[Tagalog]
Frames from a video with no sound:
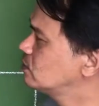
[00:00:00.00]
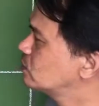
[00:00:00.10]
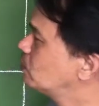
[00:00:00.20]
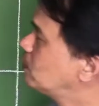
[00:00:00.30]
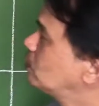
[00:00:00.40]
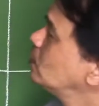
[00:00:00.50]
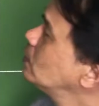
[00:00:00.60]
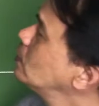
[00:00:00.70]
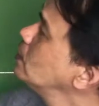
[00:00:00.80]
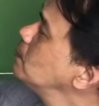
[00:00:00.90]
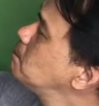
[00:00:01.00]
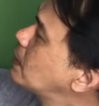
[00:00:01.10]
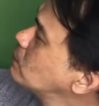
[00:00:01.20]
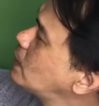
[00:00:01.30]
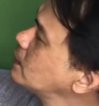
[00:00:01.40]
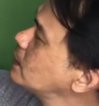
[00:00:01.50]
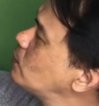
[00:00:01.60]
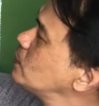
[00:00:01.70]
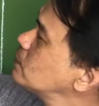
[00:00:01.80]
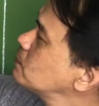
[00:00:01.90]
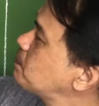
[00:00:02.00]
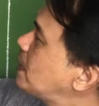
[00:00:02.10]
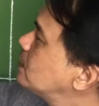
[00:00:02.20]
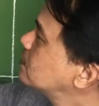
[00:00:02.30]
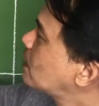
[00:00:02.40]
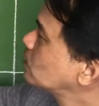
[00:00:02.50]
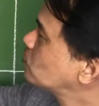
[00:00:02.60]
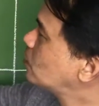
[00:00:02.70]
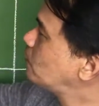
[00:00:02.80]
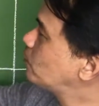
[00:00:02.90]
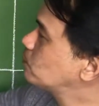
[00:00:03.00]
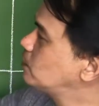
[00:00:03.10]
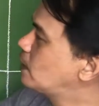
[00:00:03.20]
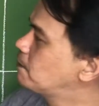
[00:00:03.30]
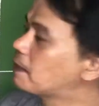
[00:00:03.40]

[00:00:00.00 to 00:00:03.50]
So, bago natin gawin ang spade structural formula,